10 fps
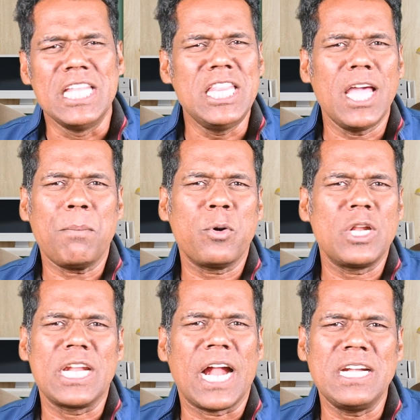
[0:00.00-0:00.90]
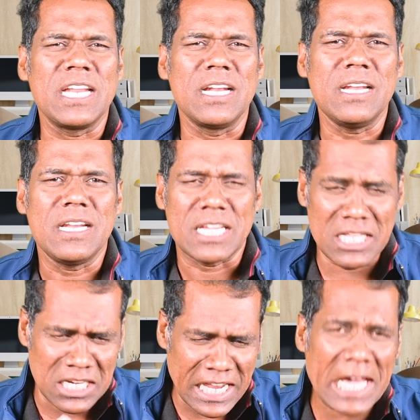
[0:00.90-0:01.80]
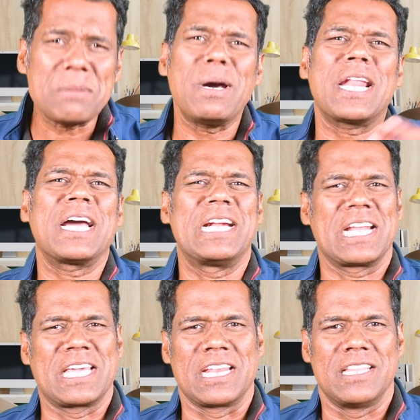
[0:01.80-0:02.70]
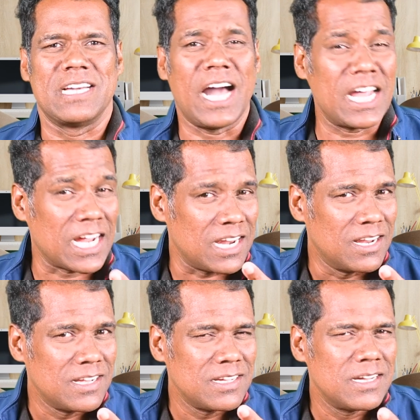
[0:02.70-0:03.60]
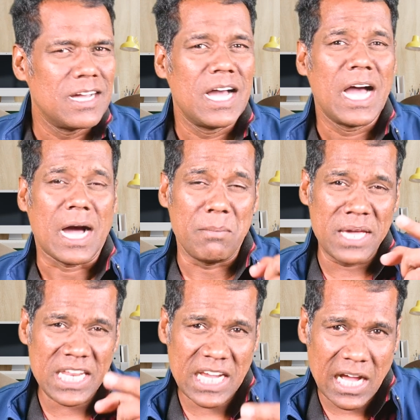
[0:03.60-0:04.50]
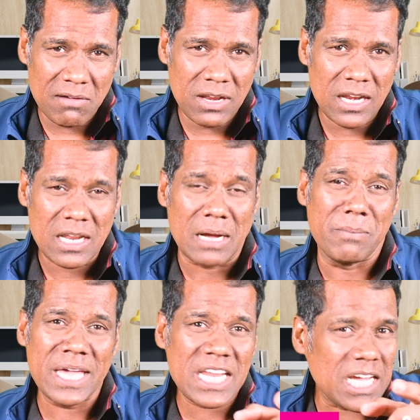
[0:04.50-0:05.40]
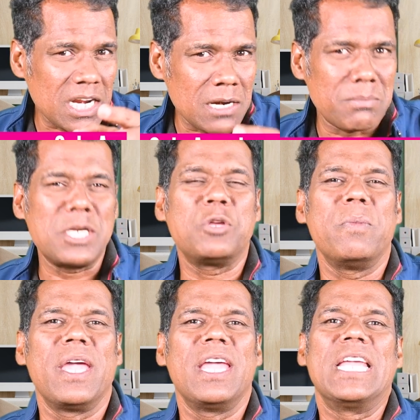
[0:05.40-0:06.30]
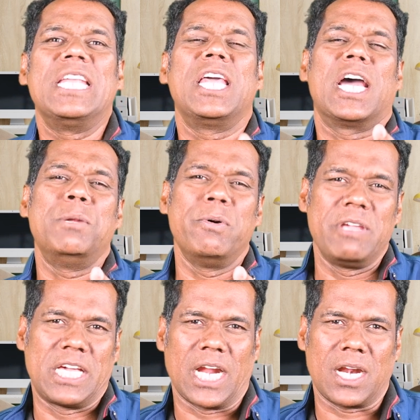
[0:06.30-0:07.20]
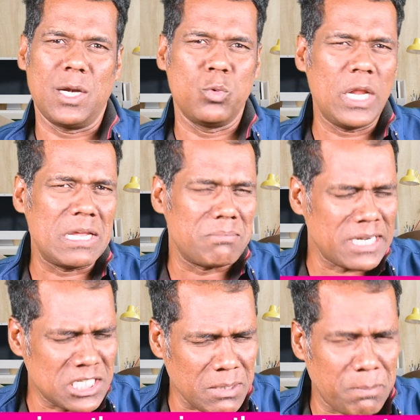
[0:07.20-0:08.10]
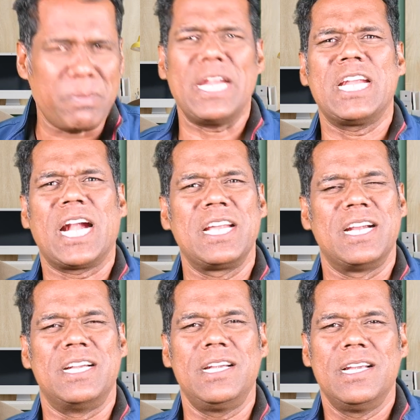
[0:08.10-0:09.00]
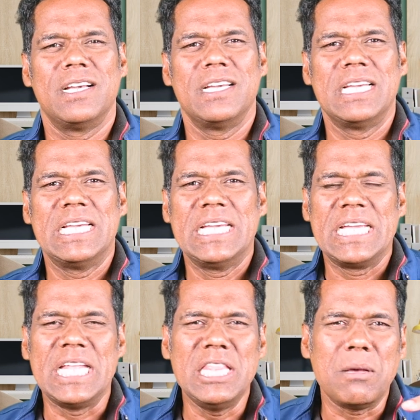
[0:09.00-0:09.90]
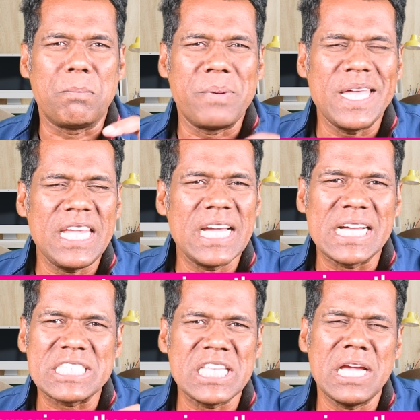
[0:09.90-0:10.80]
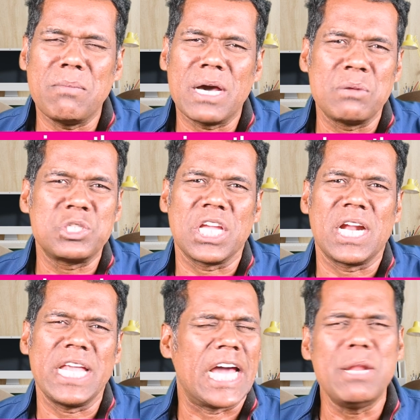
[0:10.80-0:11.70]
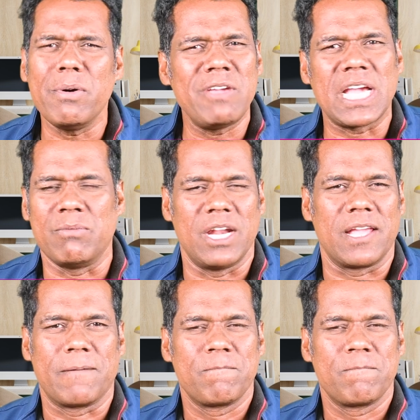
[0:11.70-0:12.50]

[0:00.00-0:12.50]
இந்தியா போன்ற நாட்டில் இது நேர்மாறாக நடக்கிறது ஆனால் அமெரிக்காவில் அமெரிக்கர்கள் மட்டுமே இதை அனுபவிக்கிறார்கள் உலகின் மற்ற பல நாடுகள் இந்த பெரிய அசிங்கமான விஷயங்களை அனுபவிக்கவில்லை